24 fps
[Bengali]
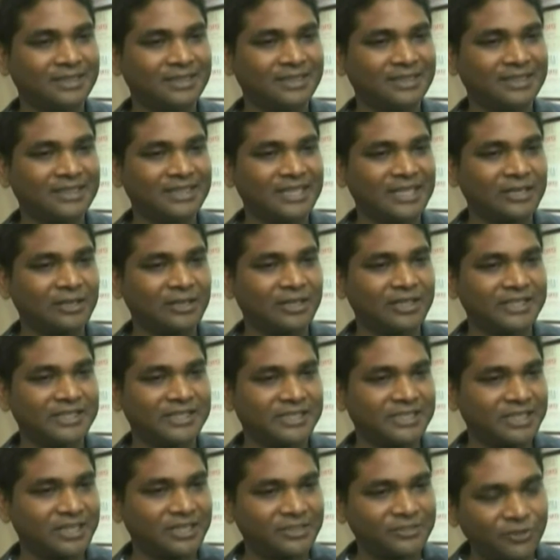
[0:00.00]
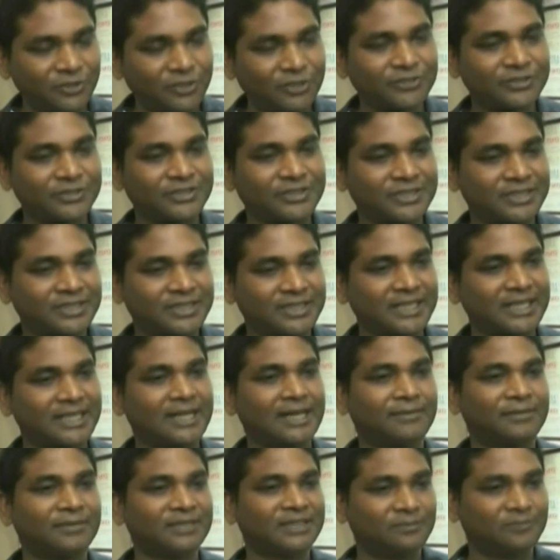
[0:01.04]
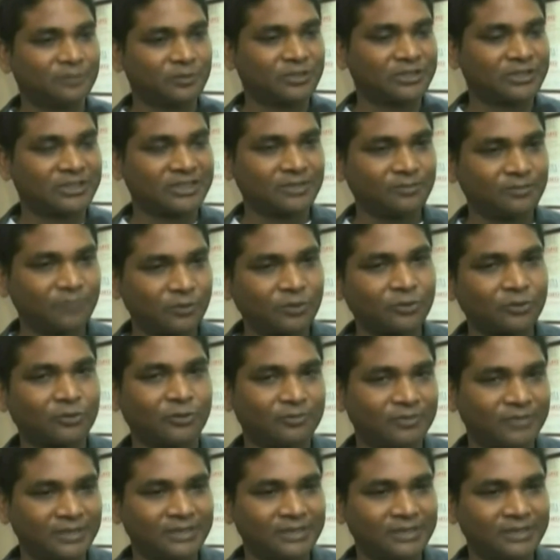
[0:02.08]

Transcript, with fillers: নিকোলা স্টার সে আমাদের প্রত্যাশা পূরণ করবে